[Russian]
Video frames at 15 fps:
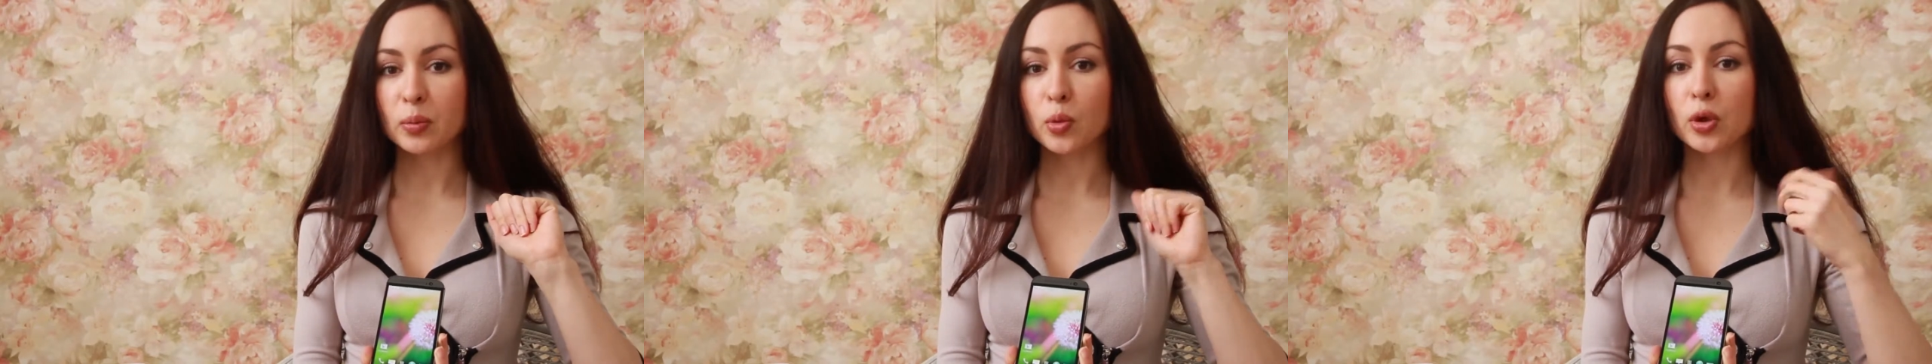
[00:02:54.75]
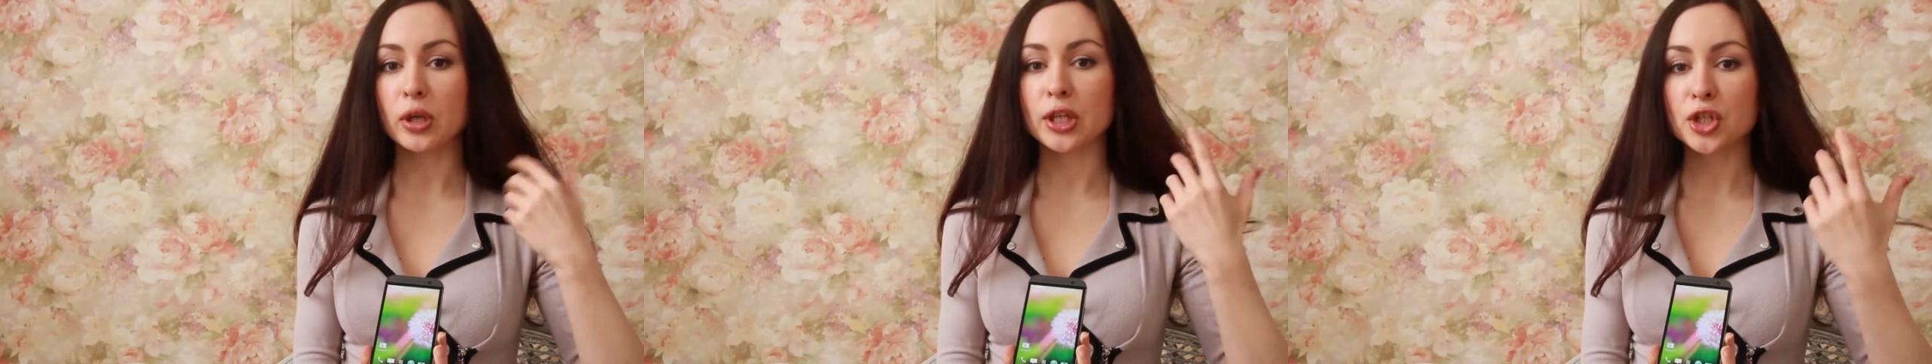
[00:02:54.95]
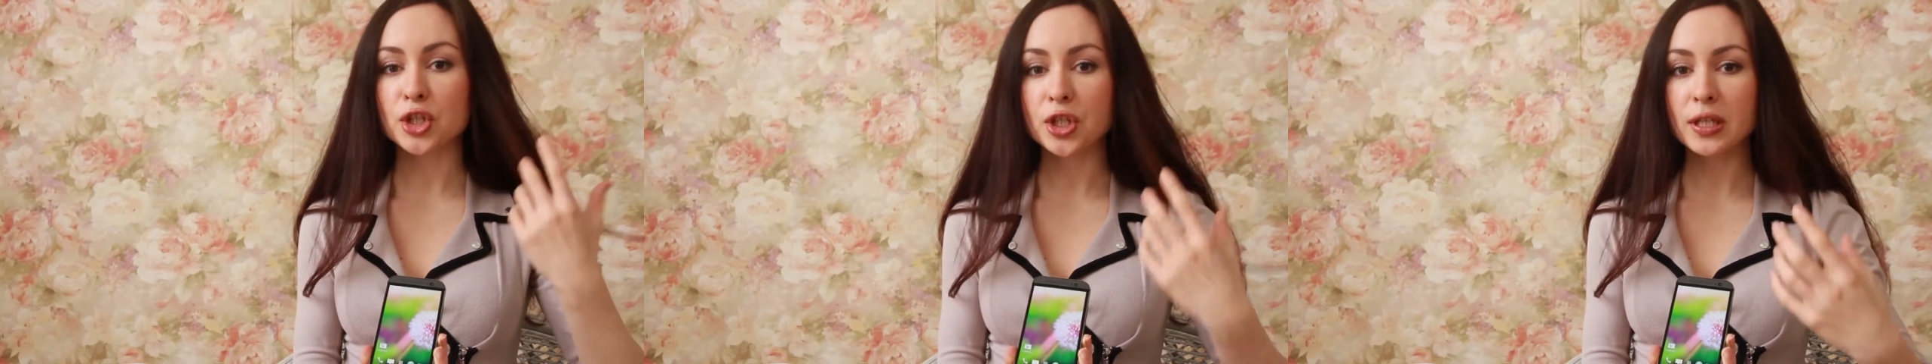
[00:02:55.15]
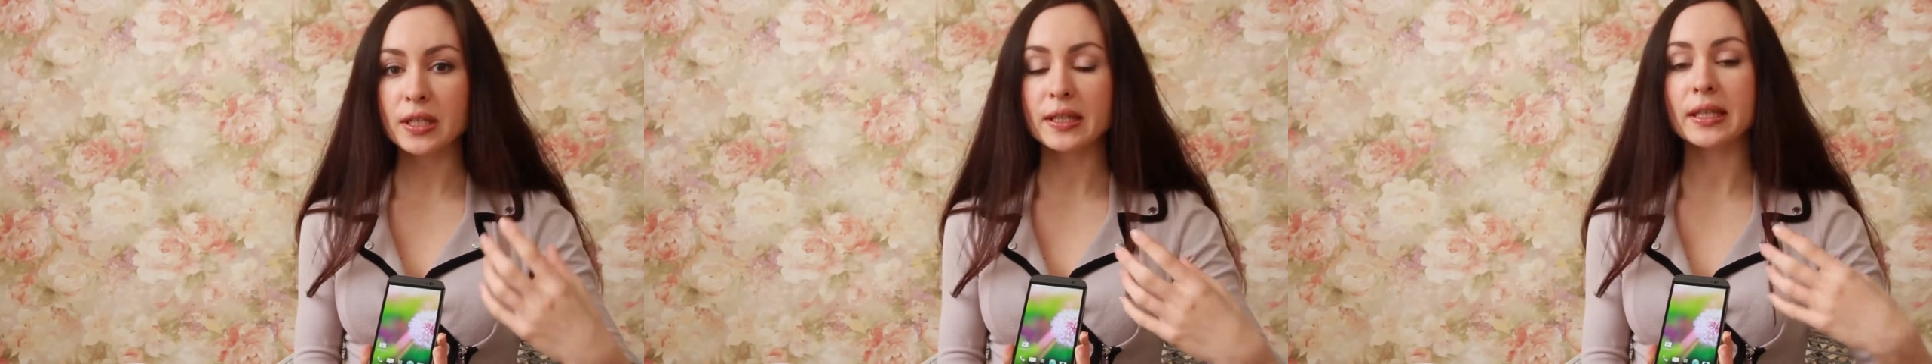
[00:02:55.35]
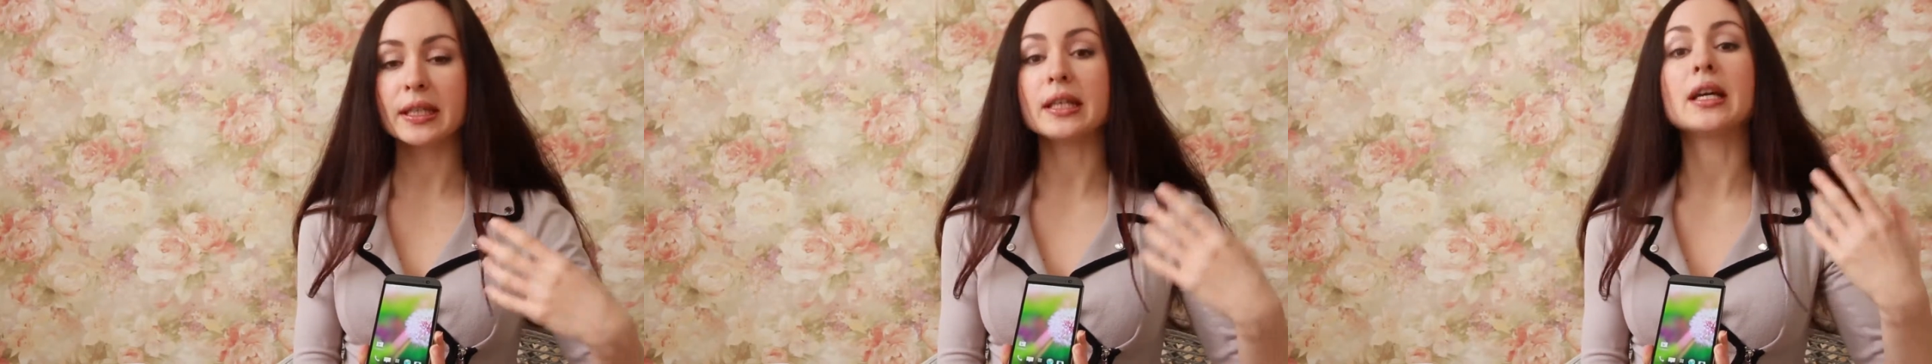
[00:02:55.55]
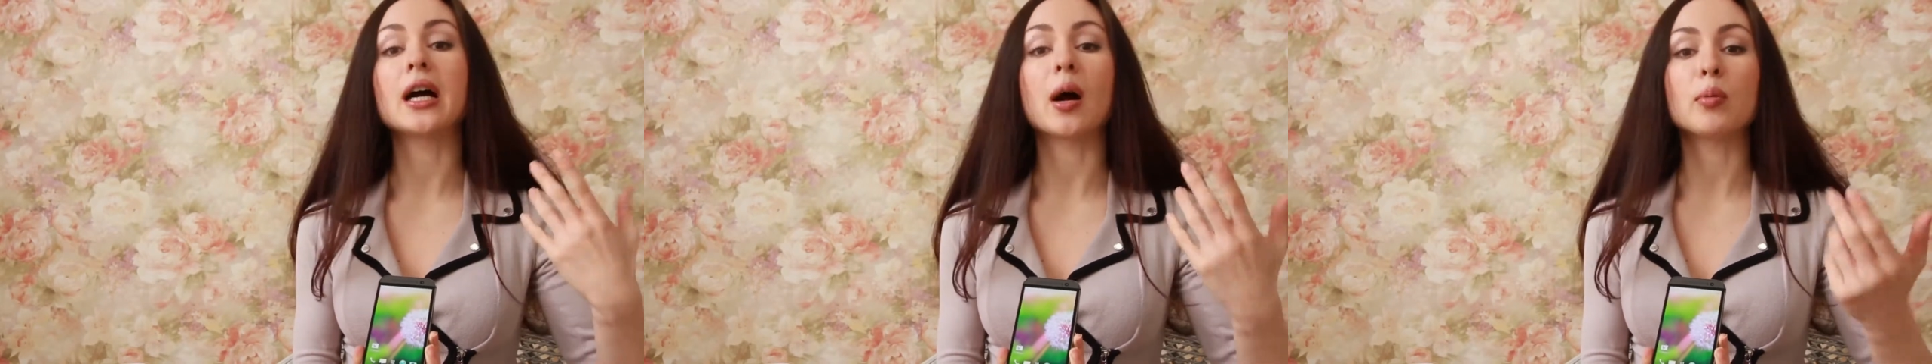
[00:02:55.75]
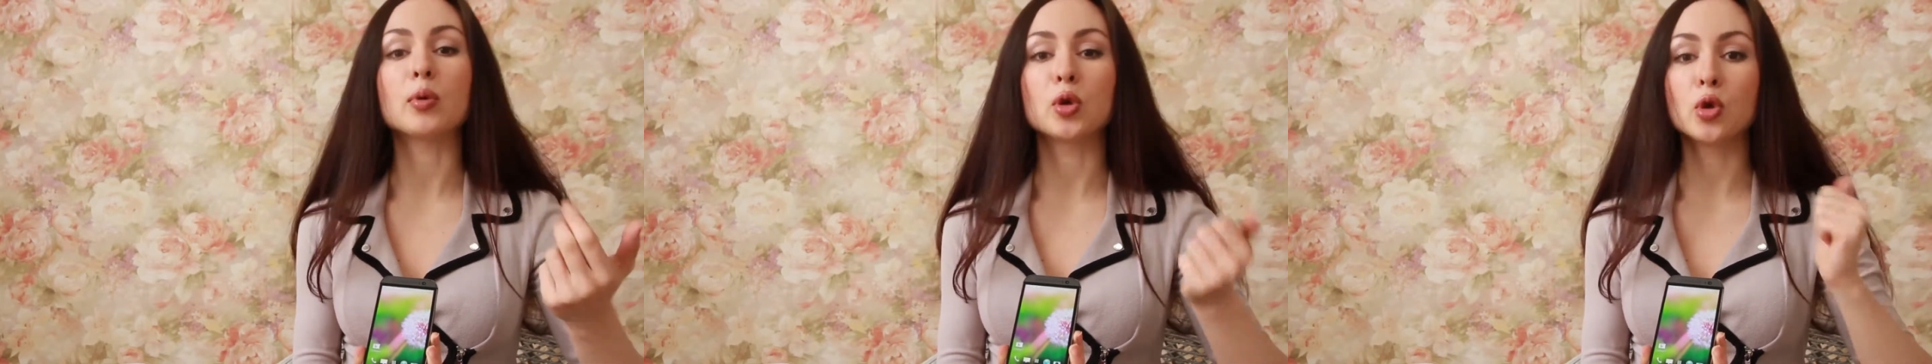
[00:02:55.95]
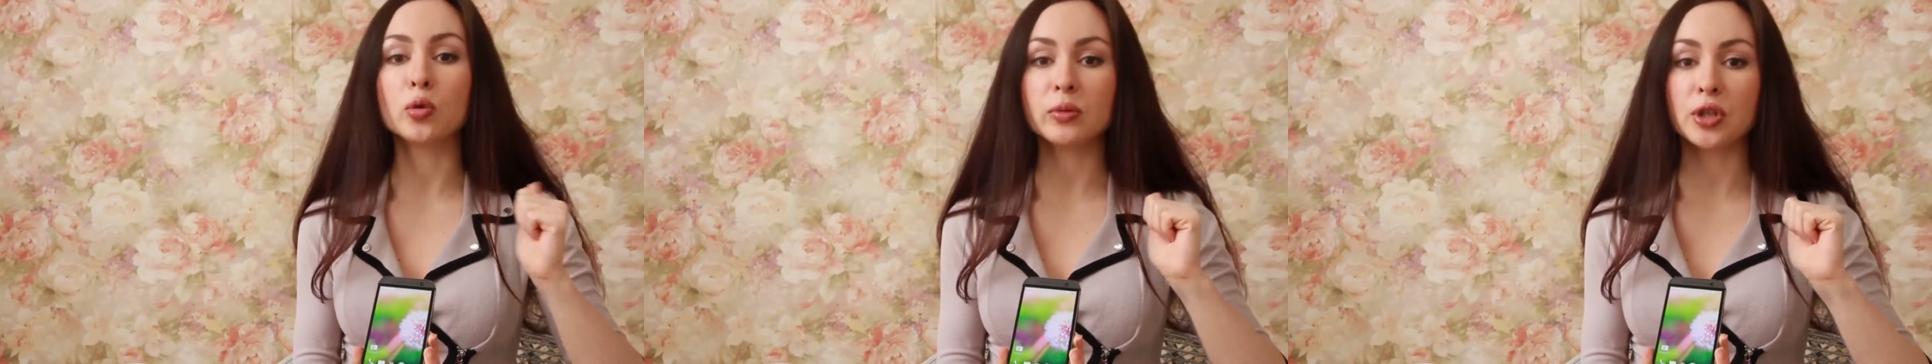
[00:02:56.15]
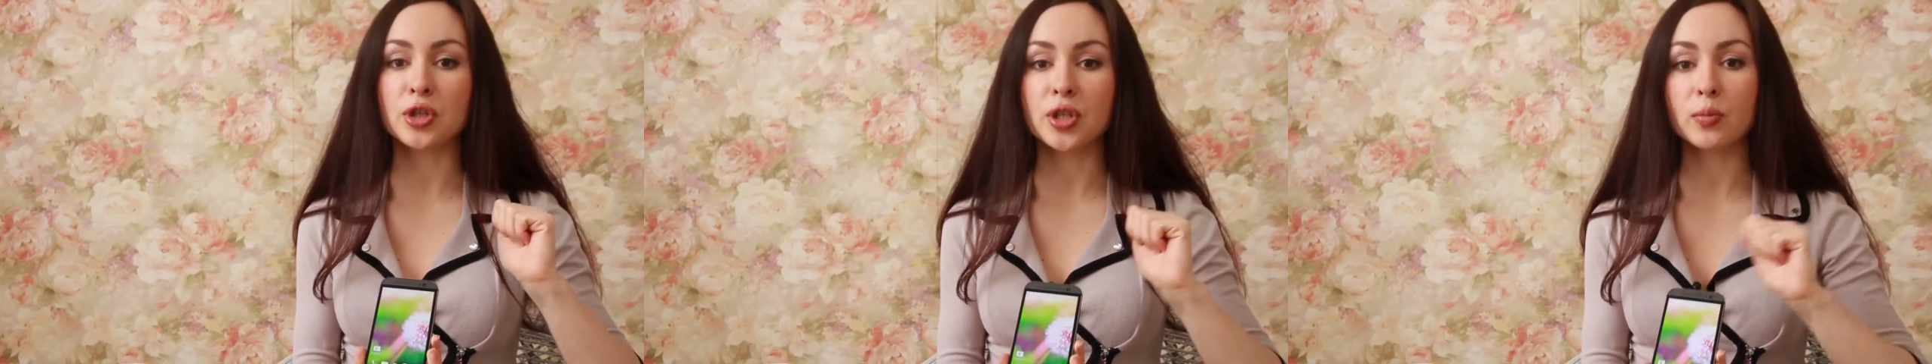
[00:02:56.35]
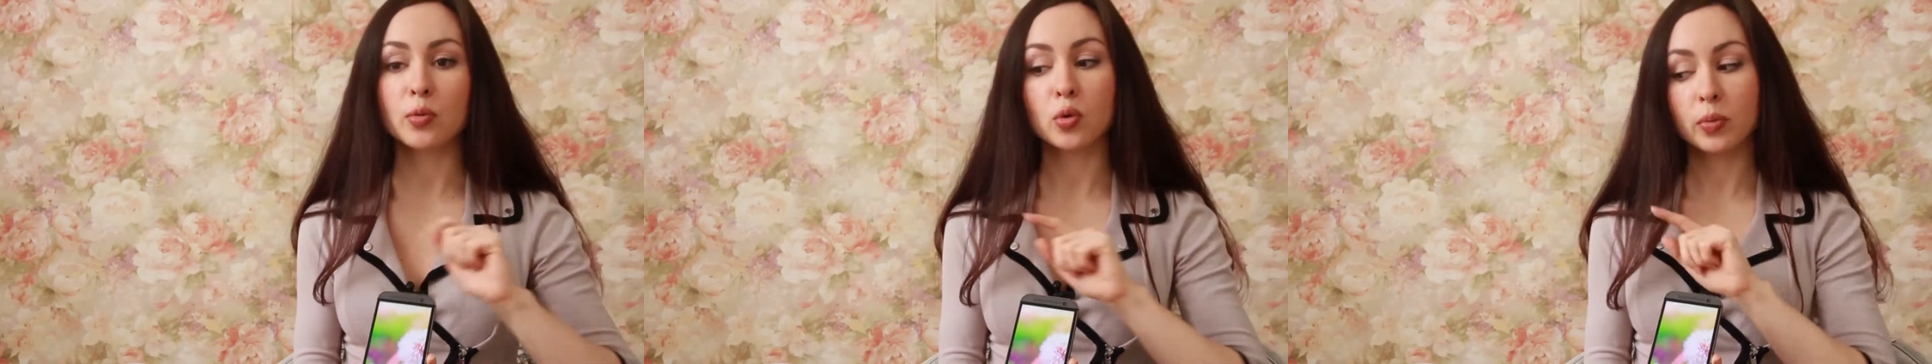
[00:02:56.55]
более чистый и объемный,
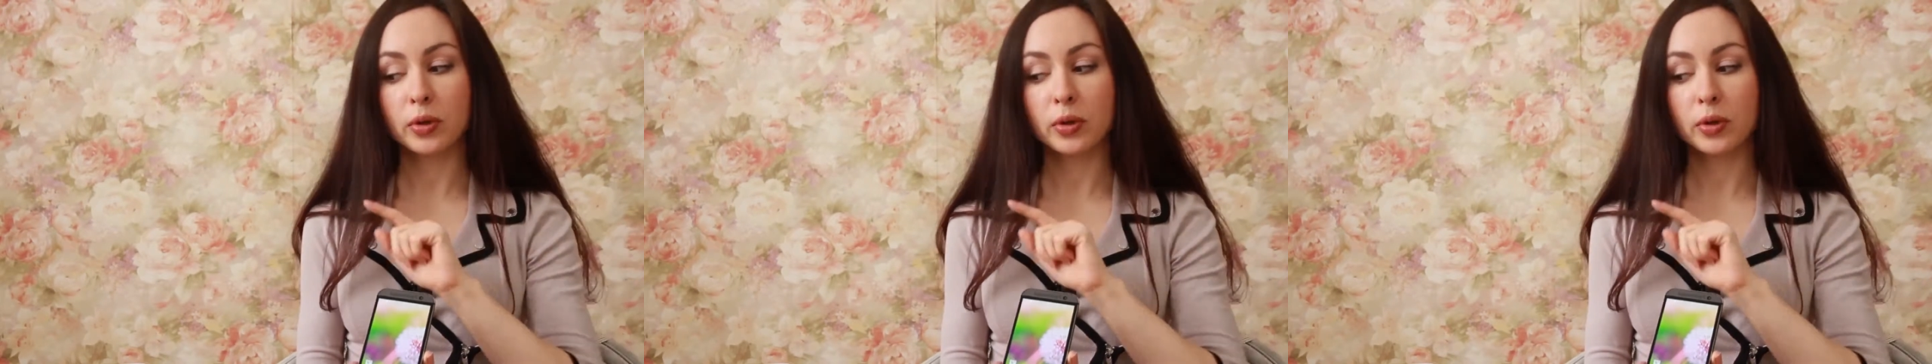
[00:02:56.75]
чем у